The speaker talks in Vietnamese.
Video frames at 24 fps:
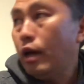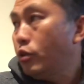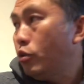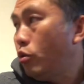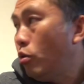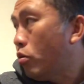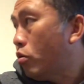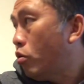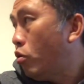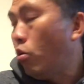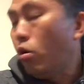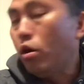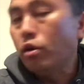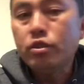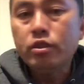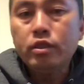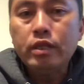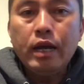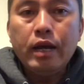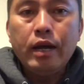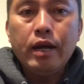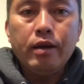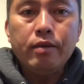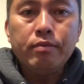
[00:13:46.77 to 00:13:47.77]
sửa khá sửa
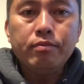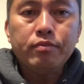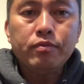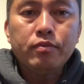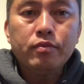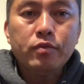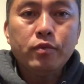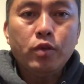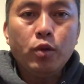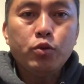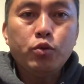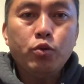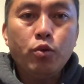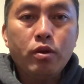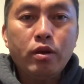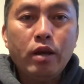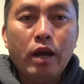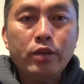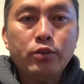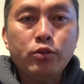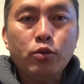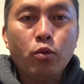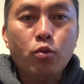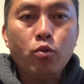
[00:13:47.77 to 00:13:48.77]
khóa sẽ đẻ
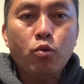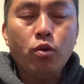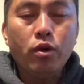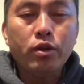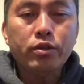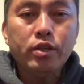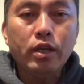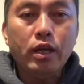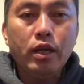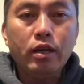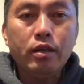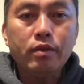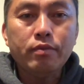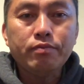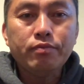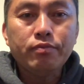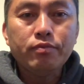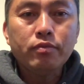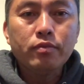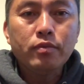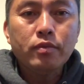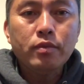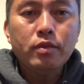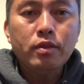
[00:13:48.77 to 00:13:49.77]
tàu sửa khá sửa khóa
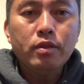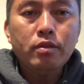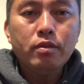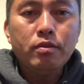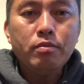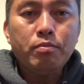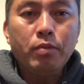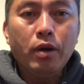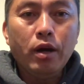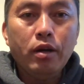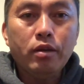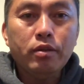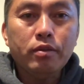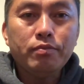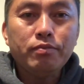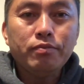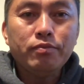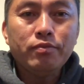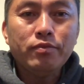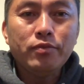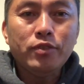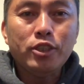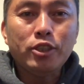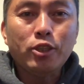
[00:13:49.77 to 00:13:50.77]
chế
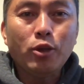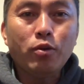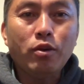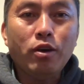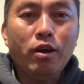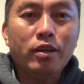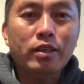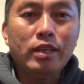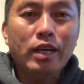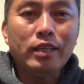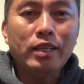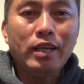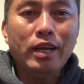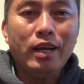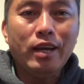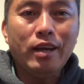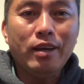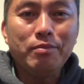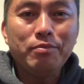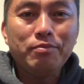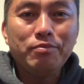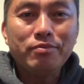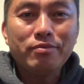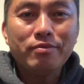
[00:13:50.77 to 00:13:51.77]
bớt chỉ tao
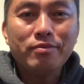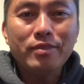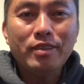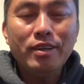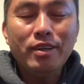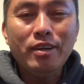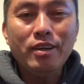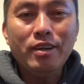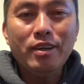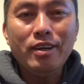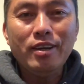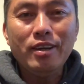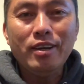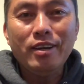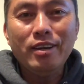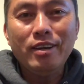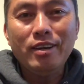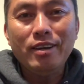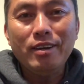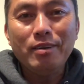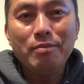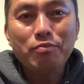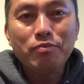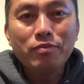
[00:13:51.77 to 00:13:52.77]
nọ nào đấy
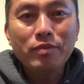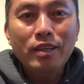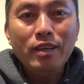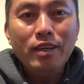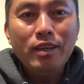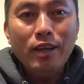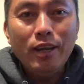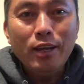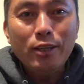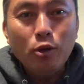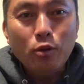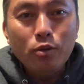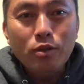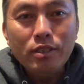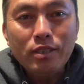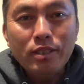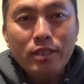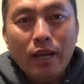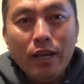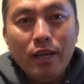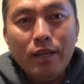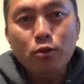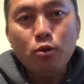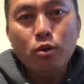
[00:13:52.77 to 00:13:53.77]
ờ
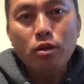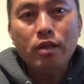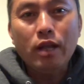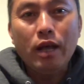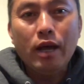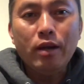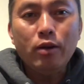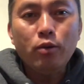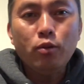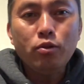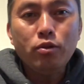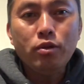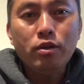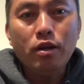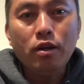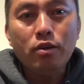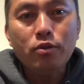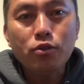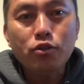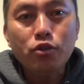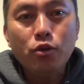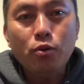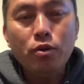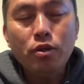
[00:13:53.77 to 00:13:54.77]
cái thông này sky tuột thả
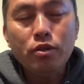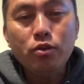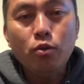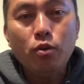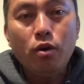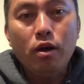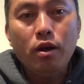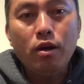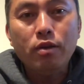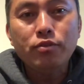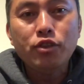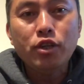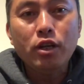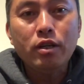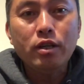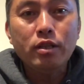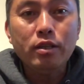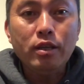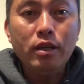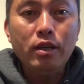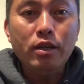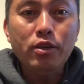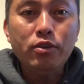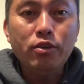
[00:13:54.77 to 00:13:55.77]
luôn nên nó tôi sống hết
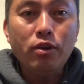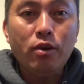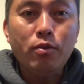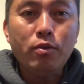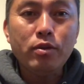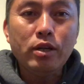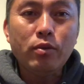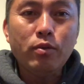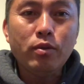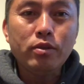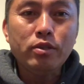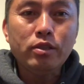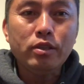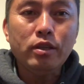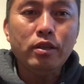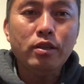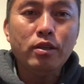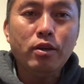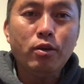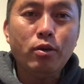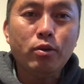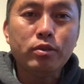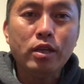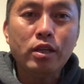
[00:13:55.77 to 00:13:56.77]
chua chẳng hạn tiếc cho
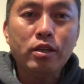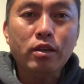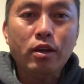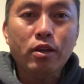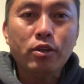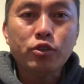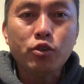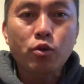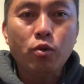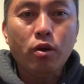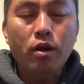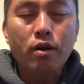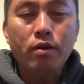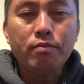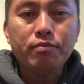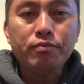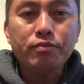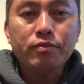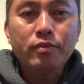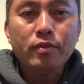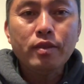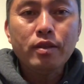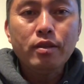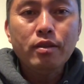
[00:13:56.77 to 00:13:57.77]
này vật gì nhá hậu tết cho là
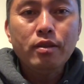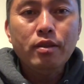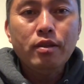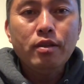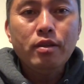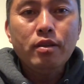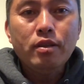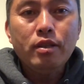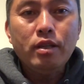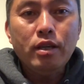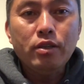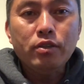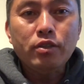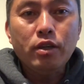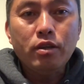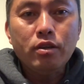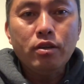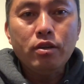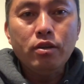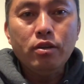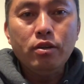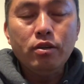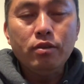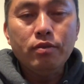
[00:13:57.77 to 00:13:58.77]
chua
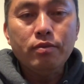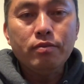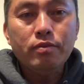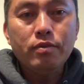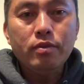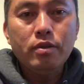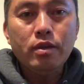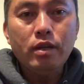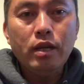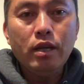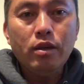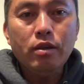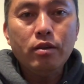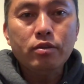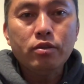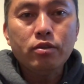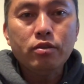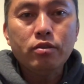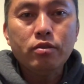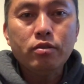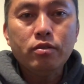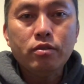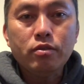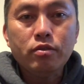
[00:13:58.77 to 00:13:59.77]
thiên giờ cử
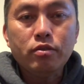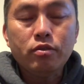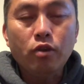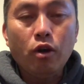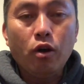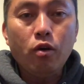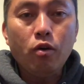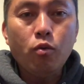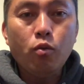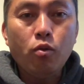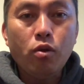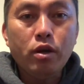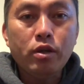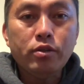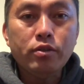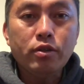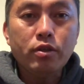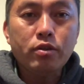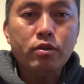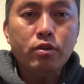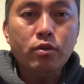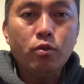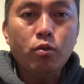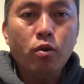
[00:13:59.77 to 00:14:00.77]
này
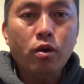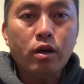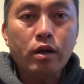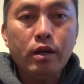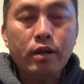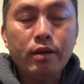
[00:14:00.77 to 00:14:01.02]
cho ua lên